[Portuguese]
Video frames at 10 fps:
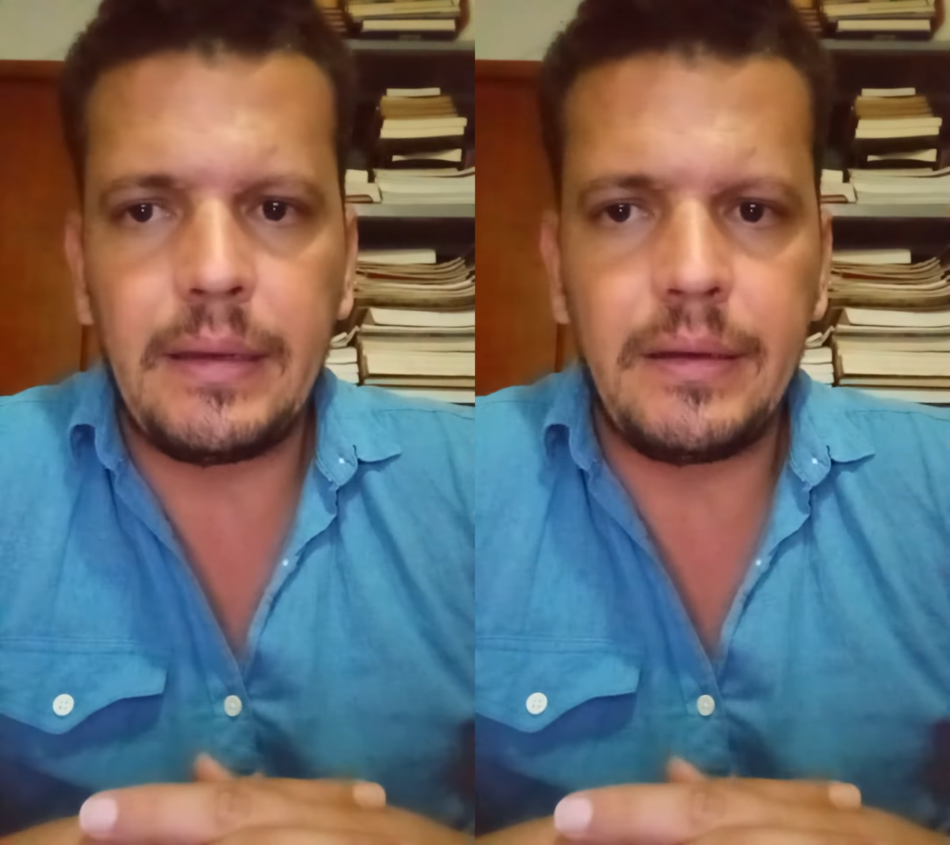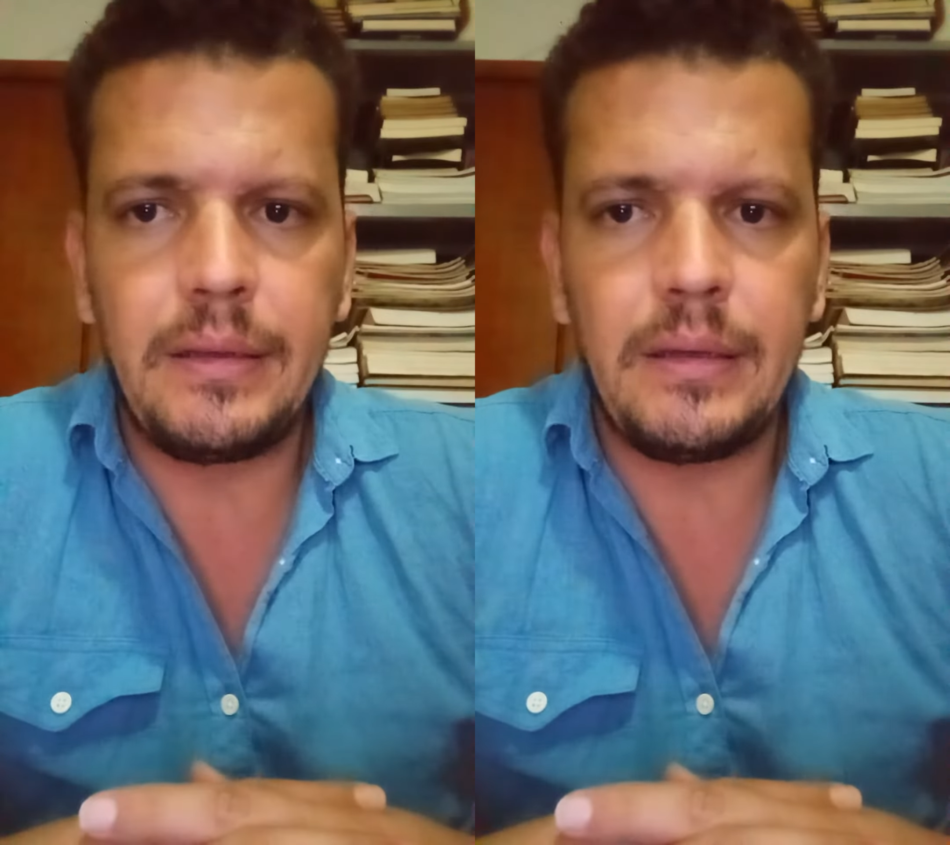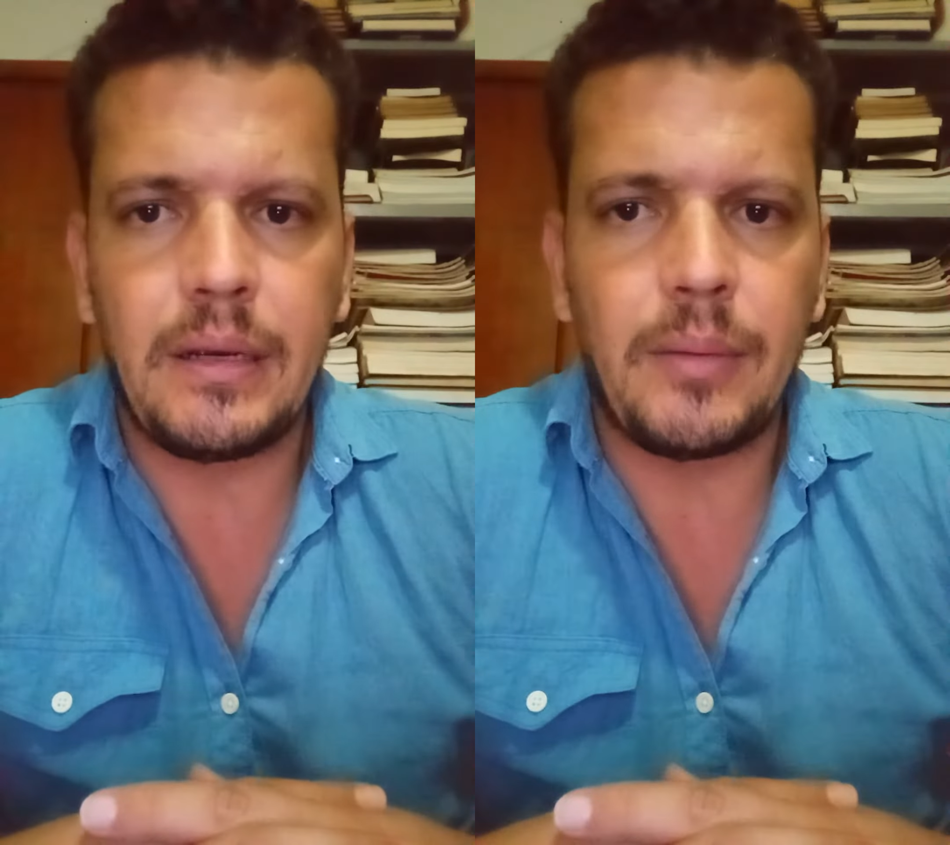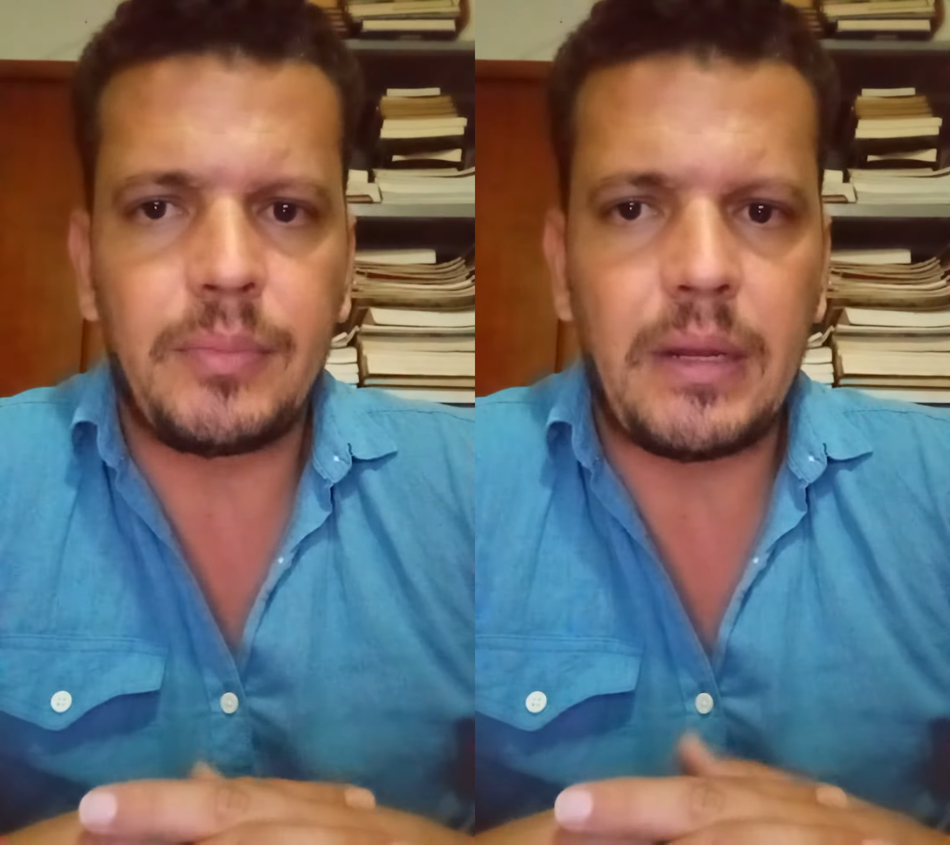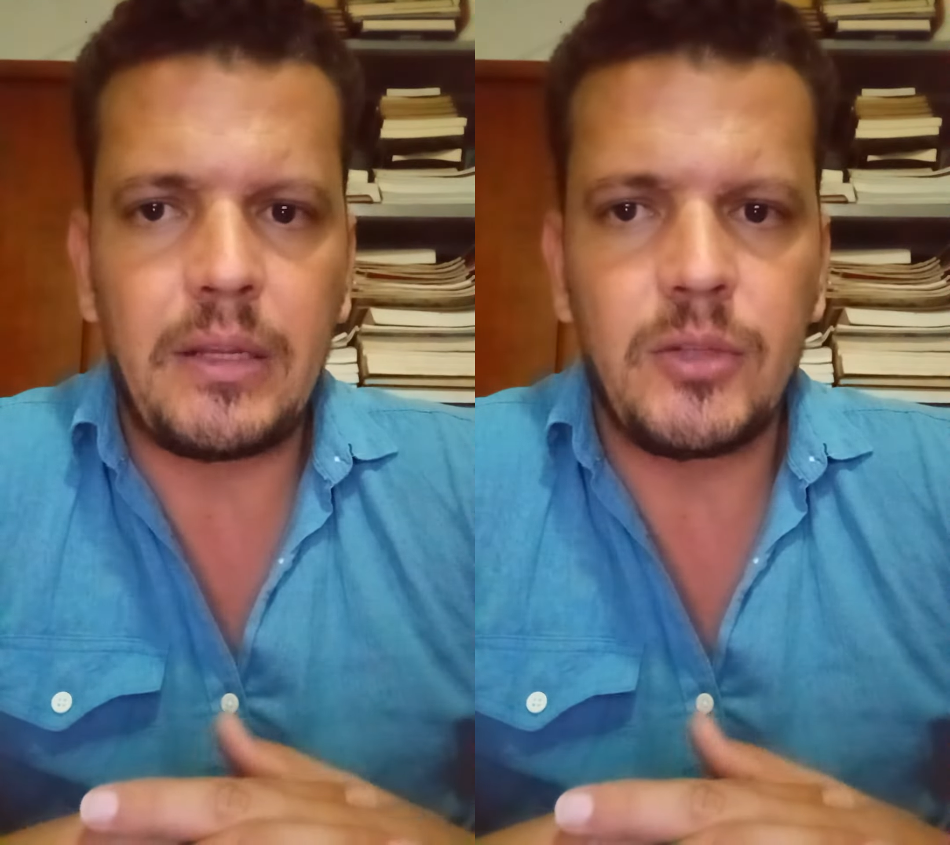cria
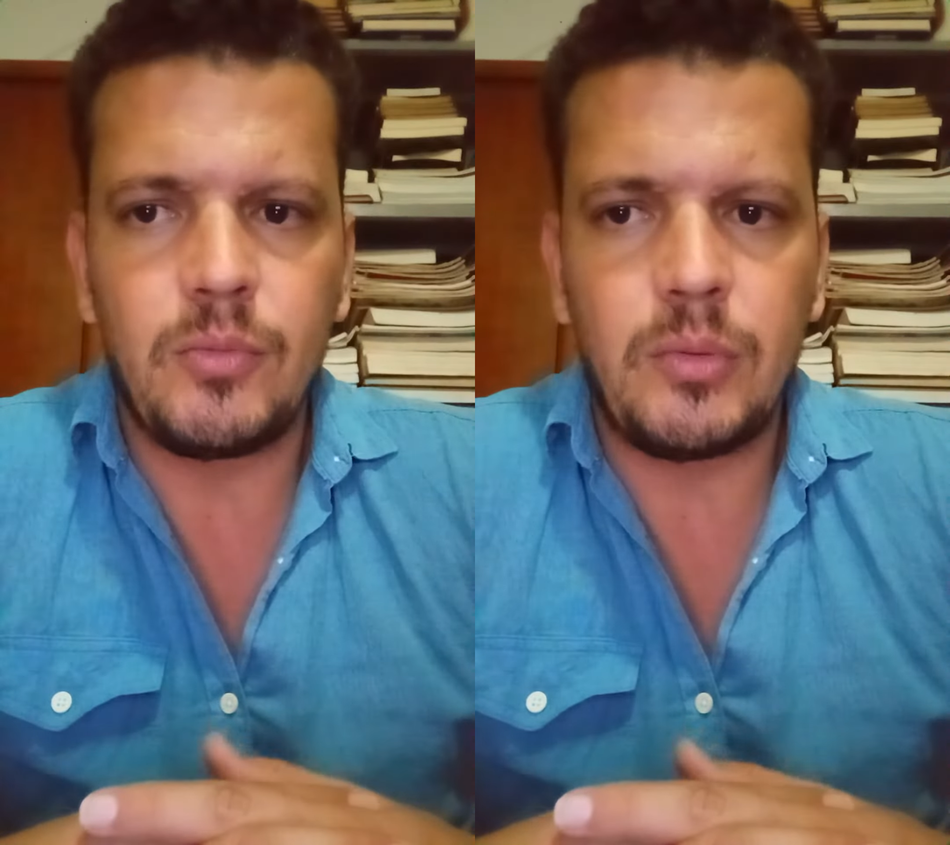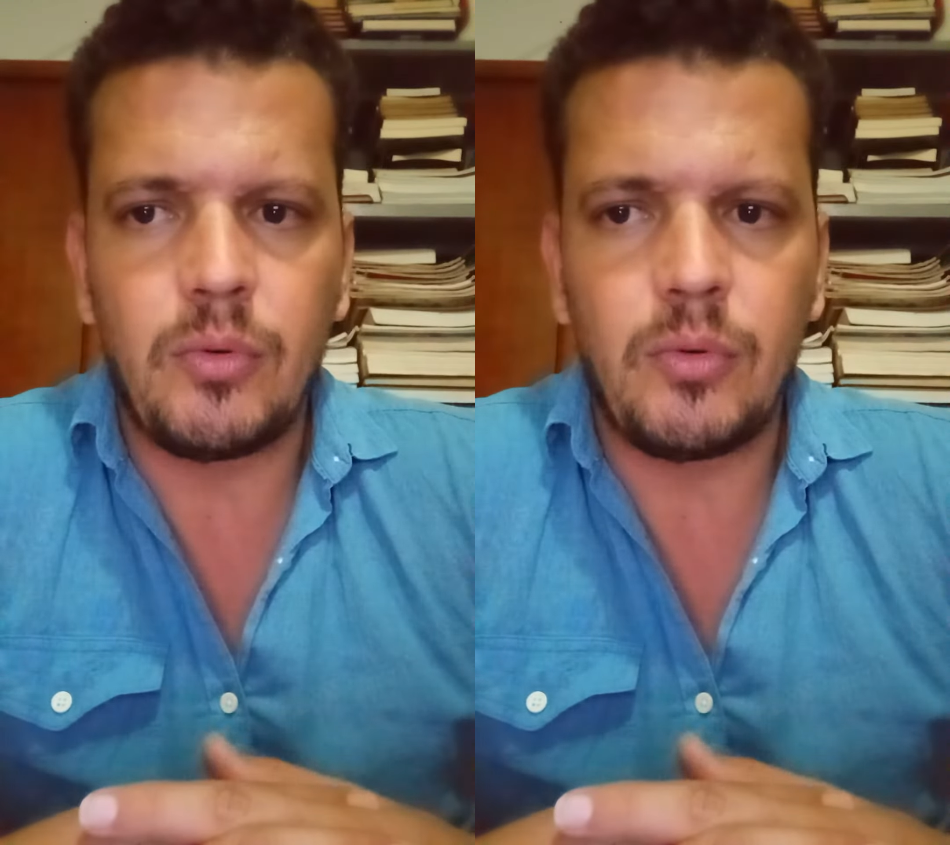capitalismo e